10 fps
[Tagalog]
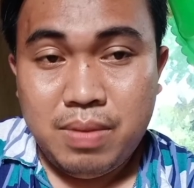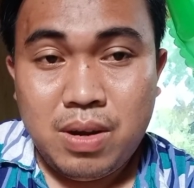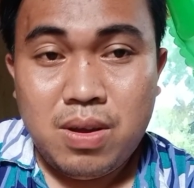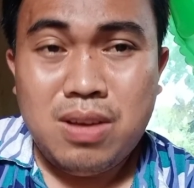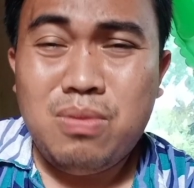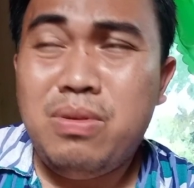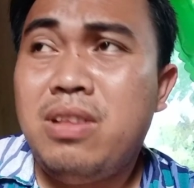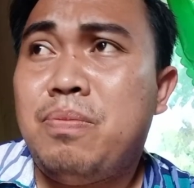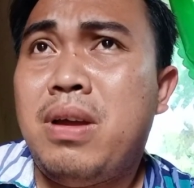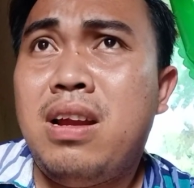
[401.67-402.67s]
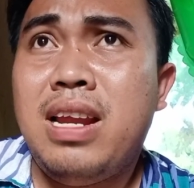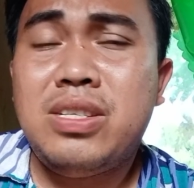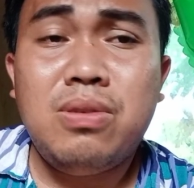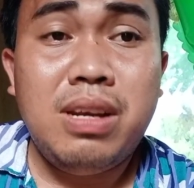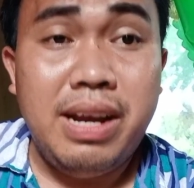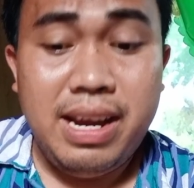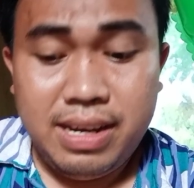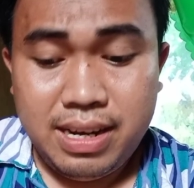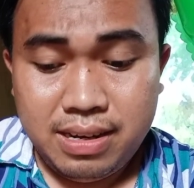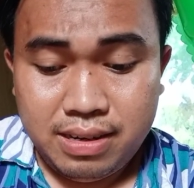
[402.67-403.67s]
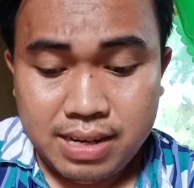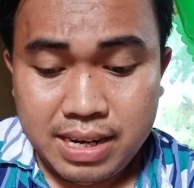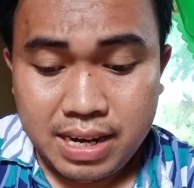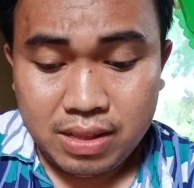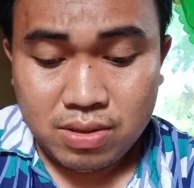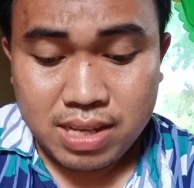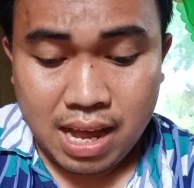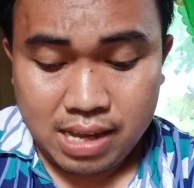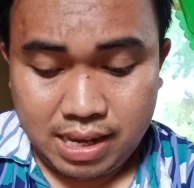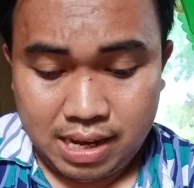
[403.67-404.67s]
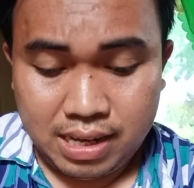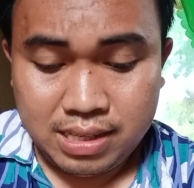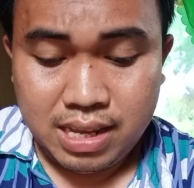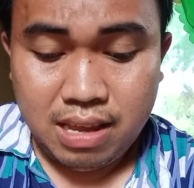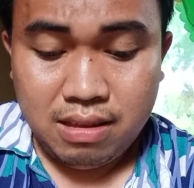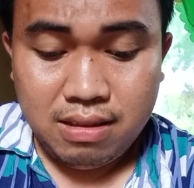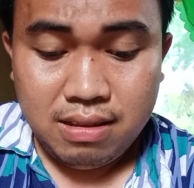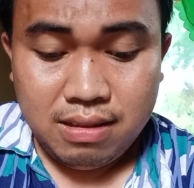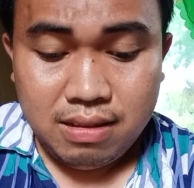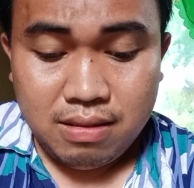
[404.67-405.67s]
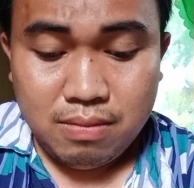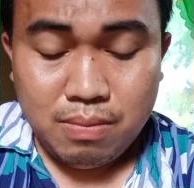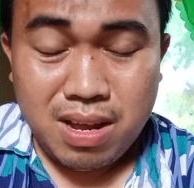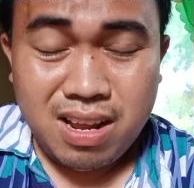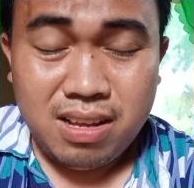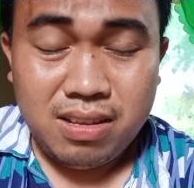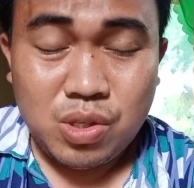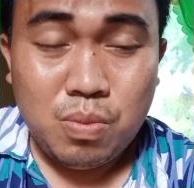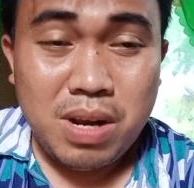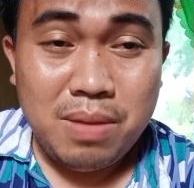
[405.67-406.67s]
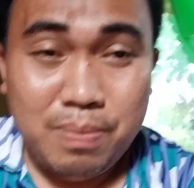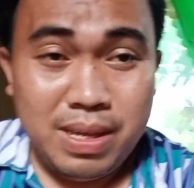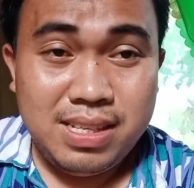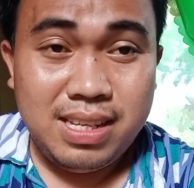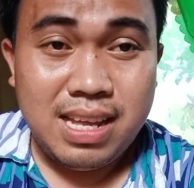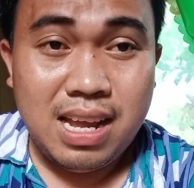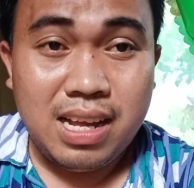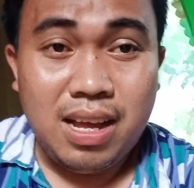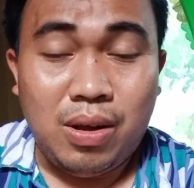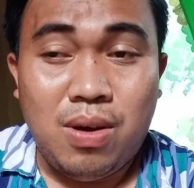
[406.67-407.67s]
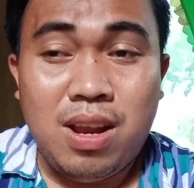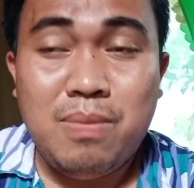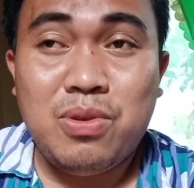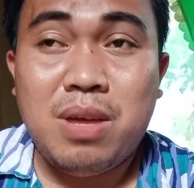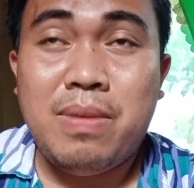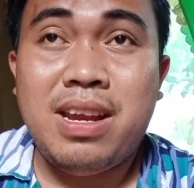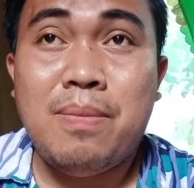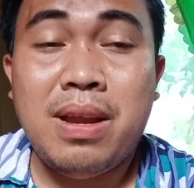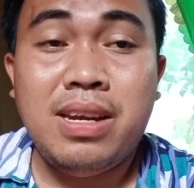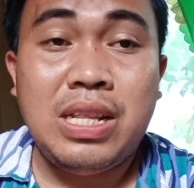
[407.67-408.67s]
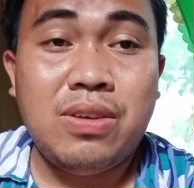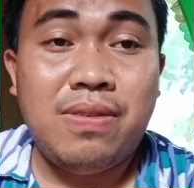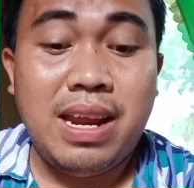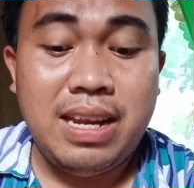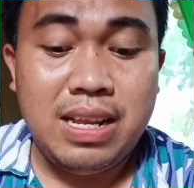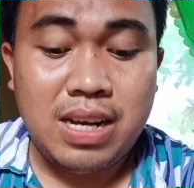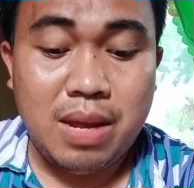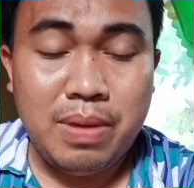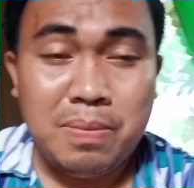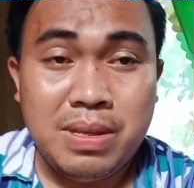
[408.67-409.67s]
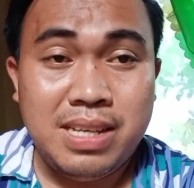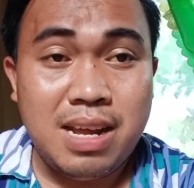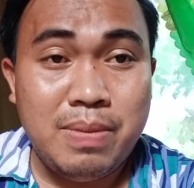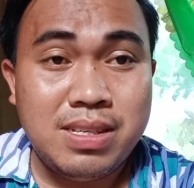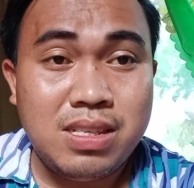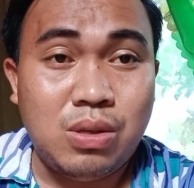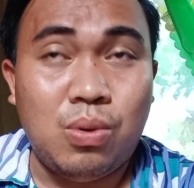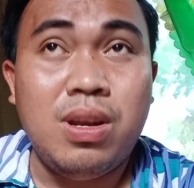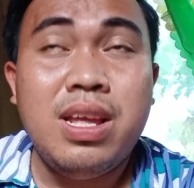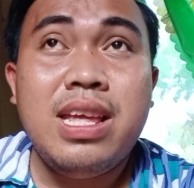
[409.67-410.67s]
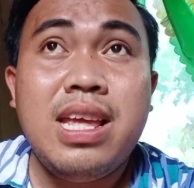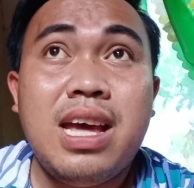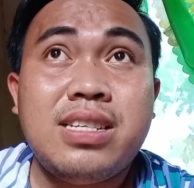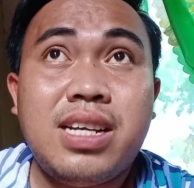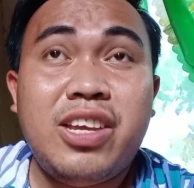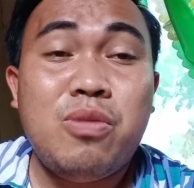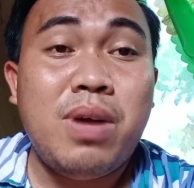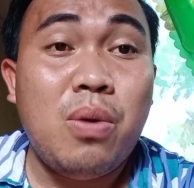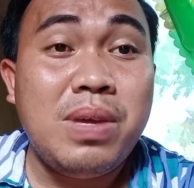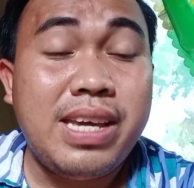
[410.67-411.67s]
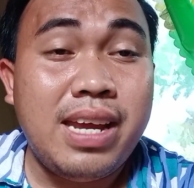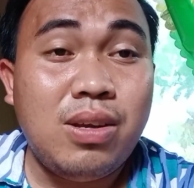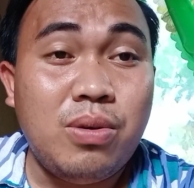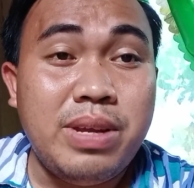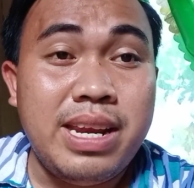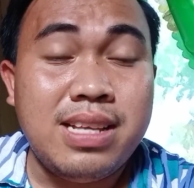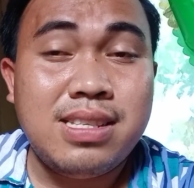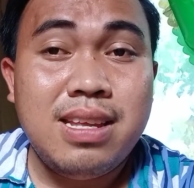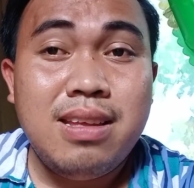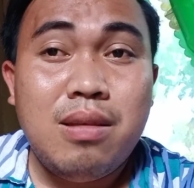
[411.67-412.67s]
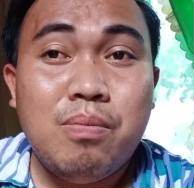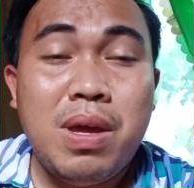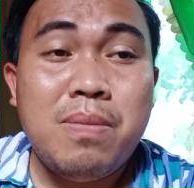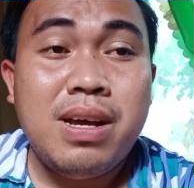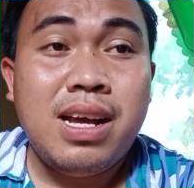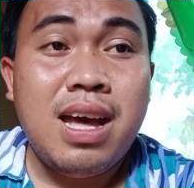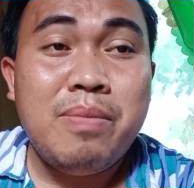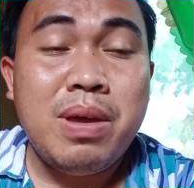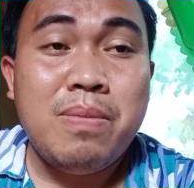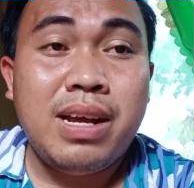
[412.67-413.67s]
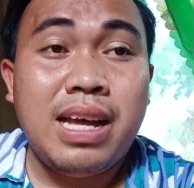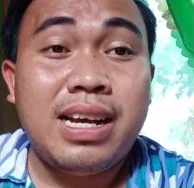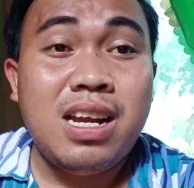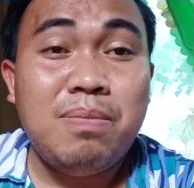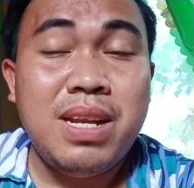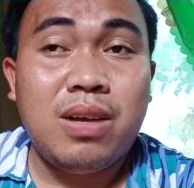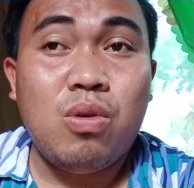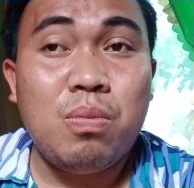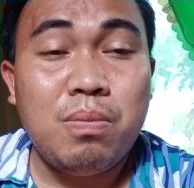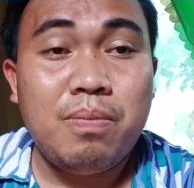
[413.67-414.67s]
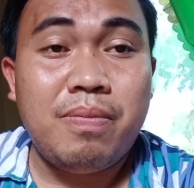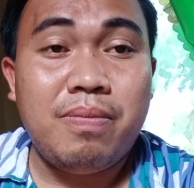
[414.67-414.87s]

Pero ano, parang lesson learned din, na din ito sa akin kasi parang sobrang busy talaga ako. Alam nyo naman na Monday to Friday, grabe busy namin sa school. At saka yung mga weekend ko din is may mga, may mga ganap din akong